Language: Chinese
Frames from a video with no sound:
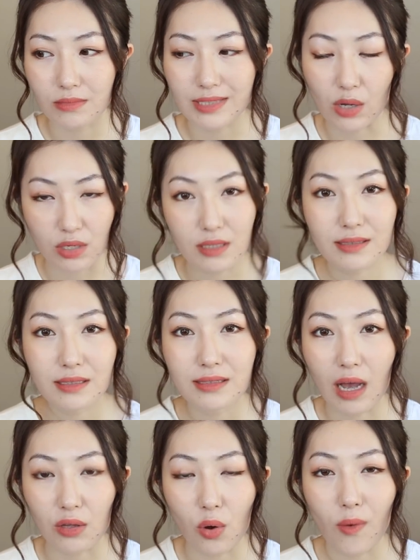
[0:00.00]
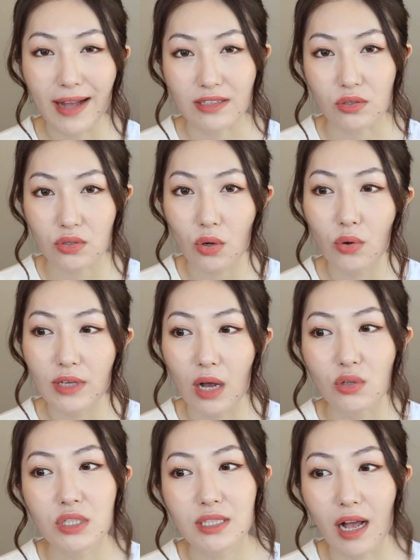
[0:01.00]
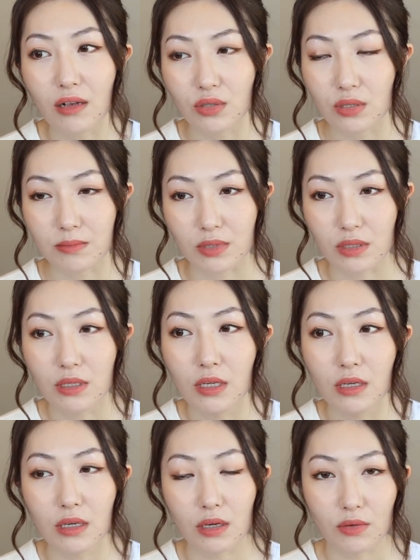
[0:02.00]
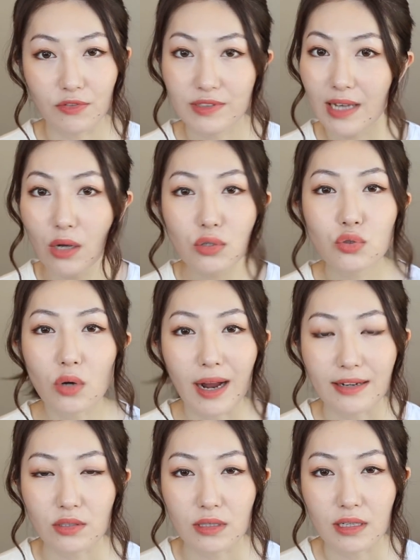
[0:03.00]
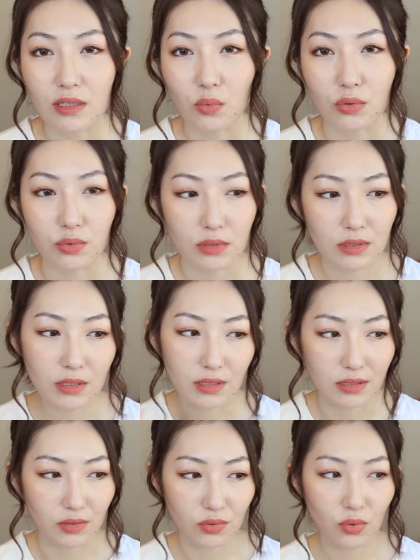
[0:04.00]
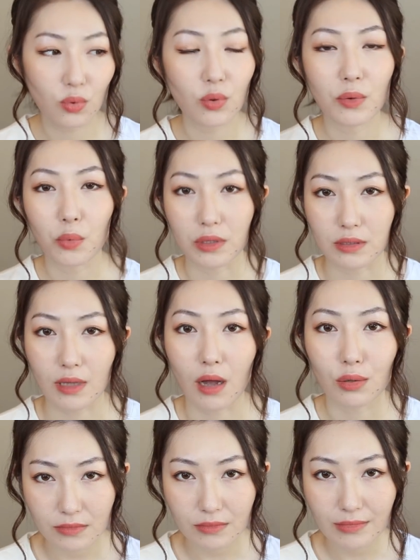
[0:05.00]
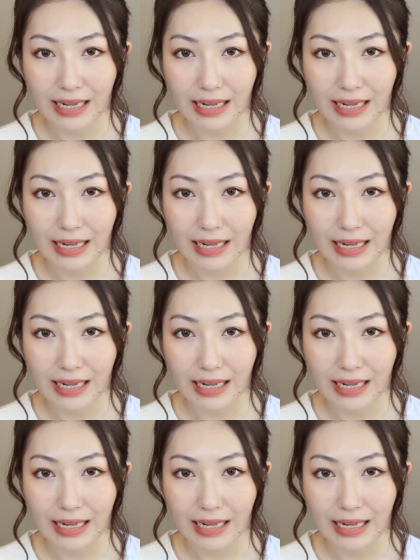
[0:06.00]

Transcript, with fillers: 早上洗澡的话，你之后要上什么呃香水啊之类的，我觉得可能都会闻到。